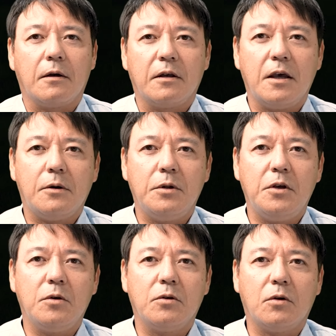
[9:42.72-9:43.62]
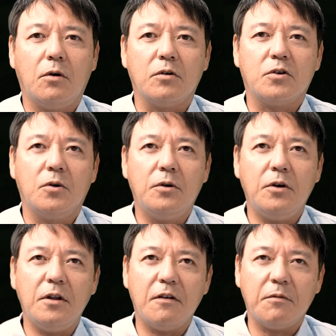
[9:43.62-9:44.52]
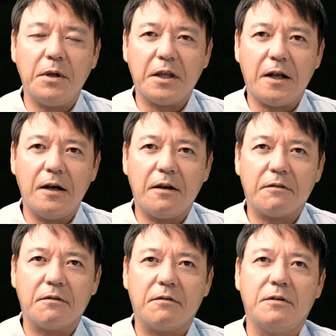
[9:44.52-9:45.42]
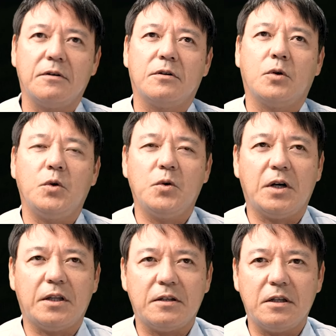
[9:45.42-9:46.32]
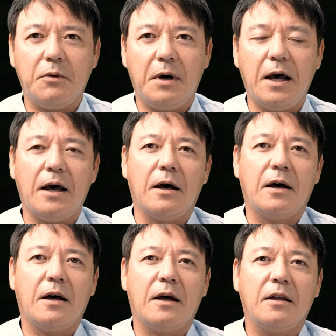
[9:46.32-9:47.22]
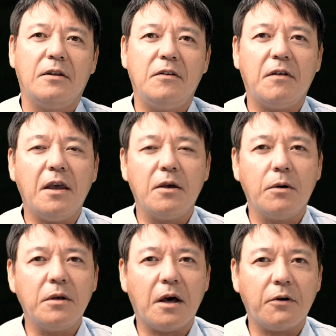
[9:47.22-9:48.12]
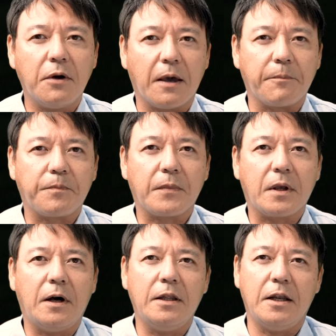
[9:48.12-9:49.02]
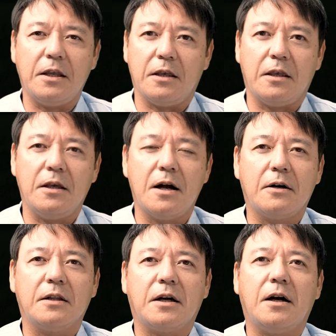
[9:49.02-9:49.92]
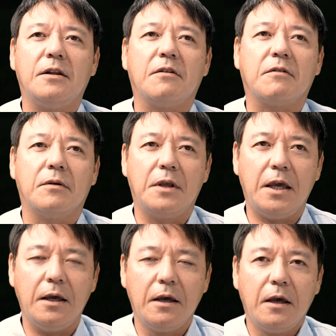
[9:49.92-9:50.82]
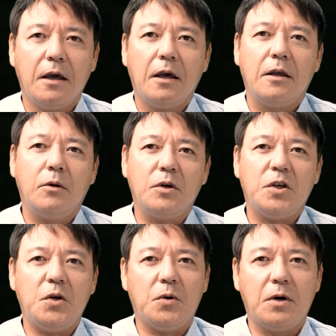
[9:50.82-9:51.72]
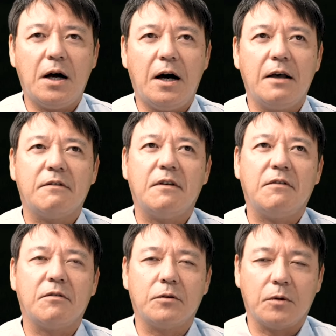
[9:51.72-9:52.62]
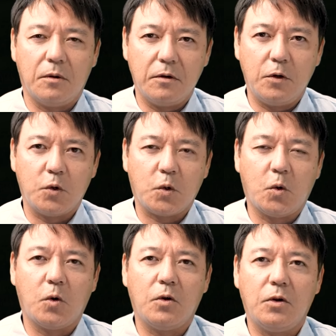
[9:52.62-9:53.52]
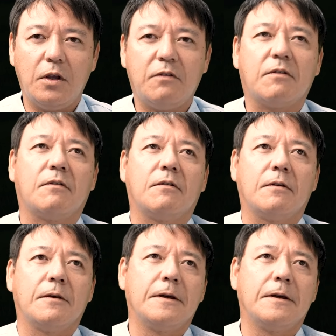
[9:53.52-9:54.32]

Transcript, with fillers: 逆に言うと書類で全て完結するという形では2400円かなり金額が高いですよねの費用が発生するというところです。